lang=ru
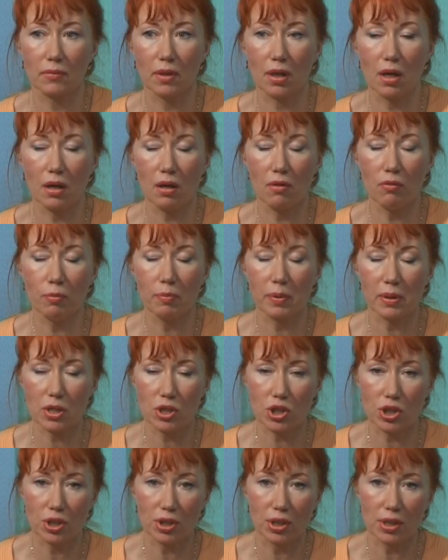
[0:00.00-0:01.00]
каково
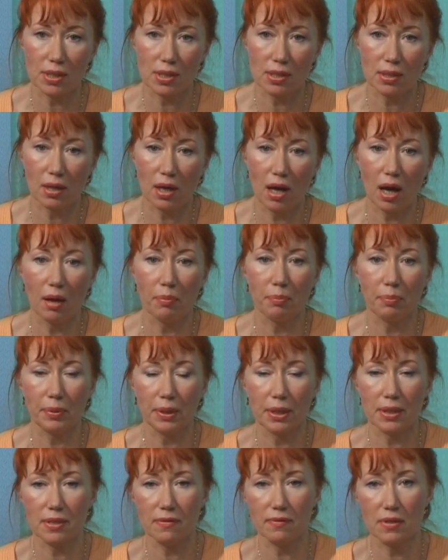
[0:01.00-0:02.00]
положение языка
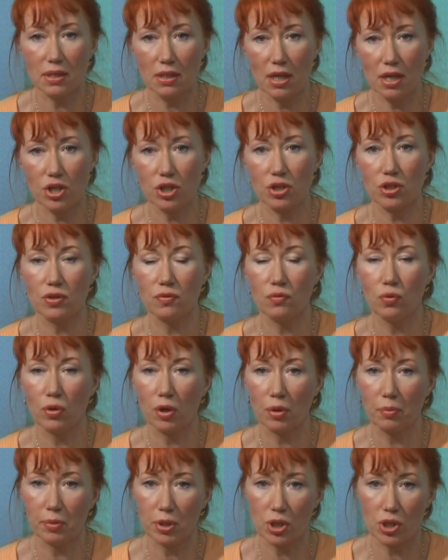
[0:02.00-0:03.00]
при свистящих
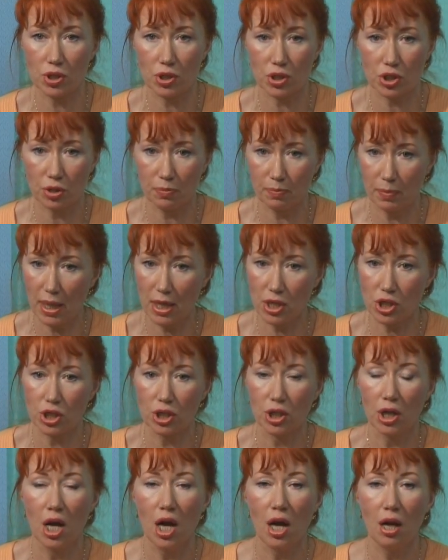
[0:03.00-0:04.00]
звуках, при
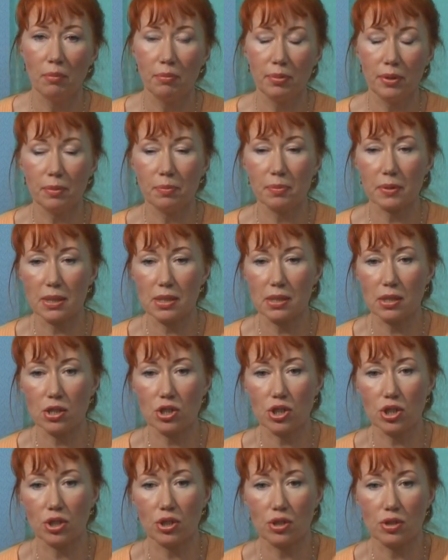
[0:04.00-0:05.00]
шипящих, при
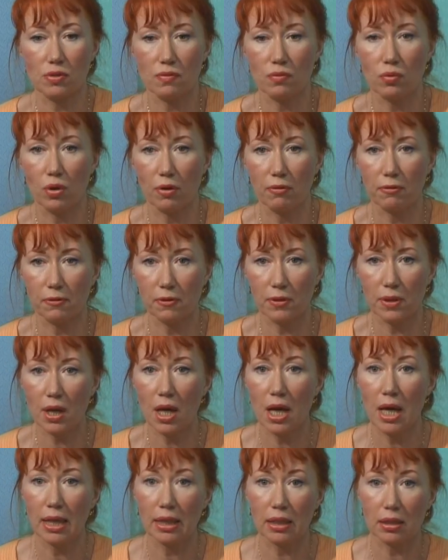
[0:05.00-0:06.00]
произношении звуков Л
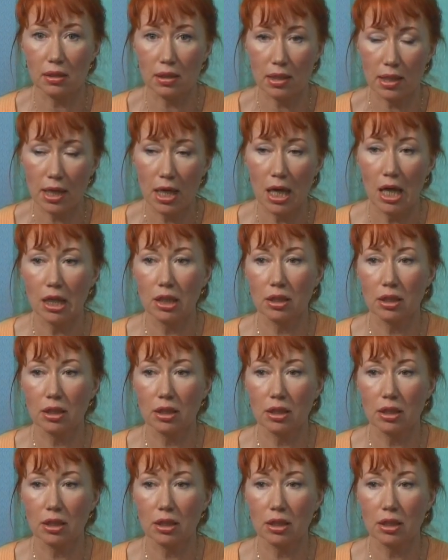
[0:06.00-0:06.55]
и Р.